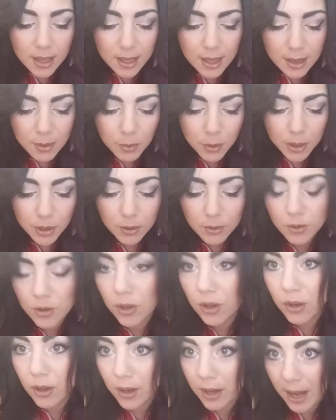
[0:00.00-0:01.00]
Y bueno,
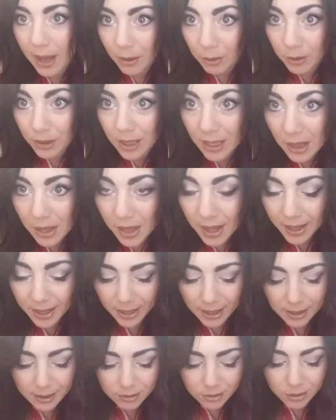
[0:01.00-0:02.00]
yo la utilidad
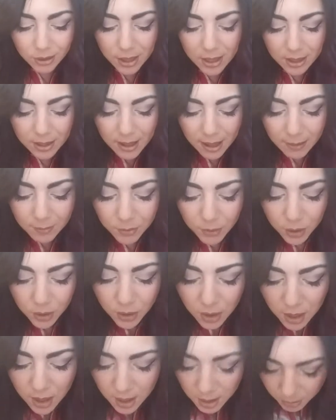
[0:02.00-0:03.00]
que le estoy
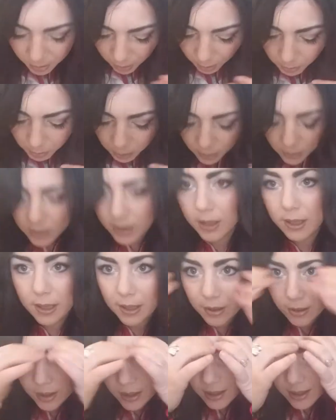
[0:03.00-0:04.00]
dando, como
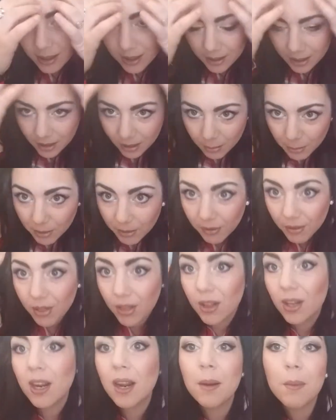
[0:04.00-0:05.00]
estoy intentando
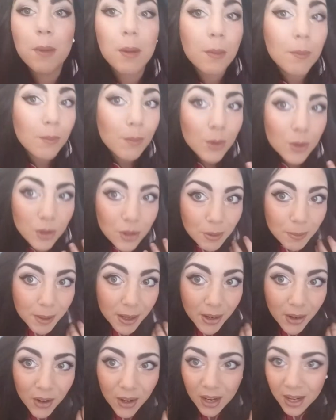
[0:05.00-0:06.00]
perfeccionarme mucho
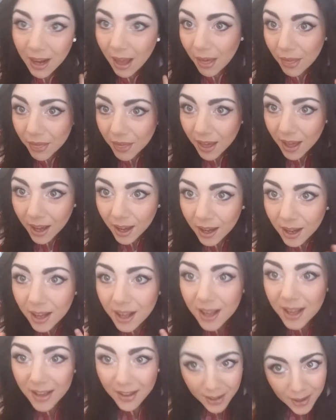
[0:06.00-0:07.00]
mejor las cejas,
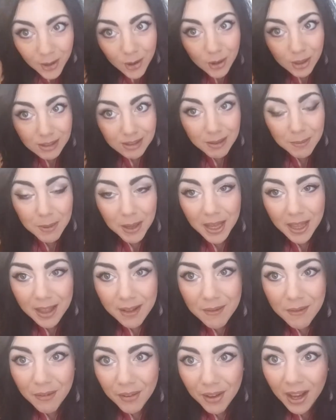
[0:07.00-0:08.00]
quiero que se me
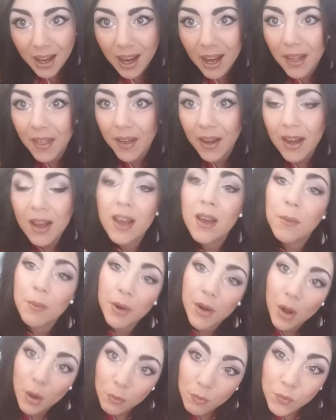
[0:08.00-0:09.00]
queden fijadas.
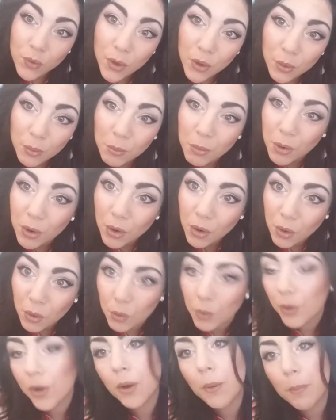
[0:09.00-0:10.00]
Bueno, un tono un poco
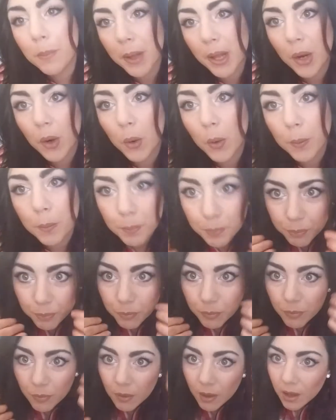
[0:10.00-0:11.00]
oscuro, pero
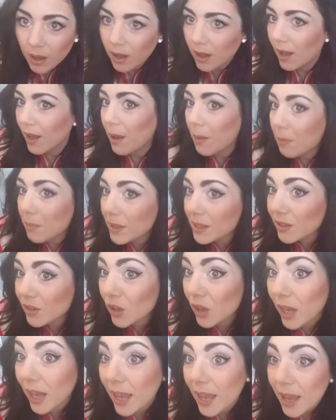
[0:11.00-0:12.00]

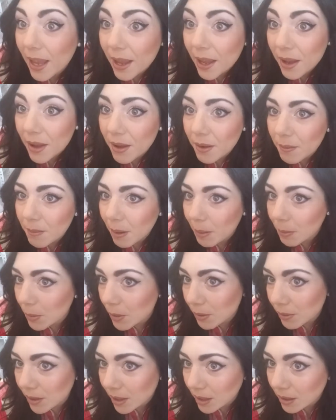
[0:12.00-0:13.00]
pienso que va
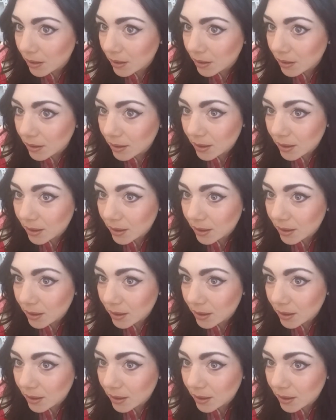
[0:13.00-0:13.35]
muy bien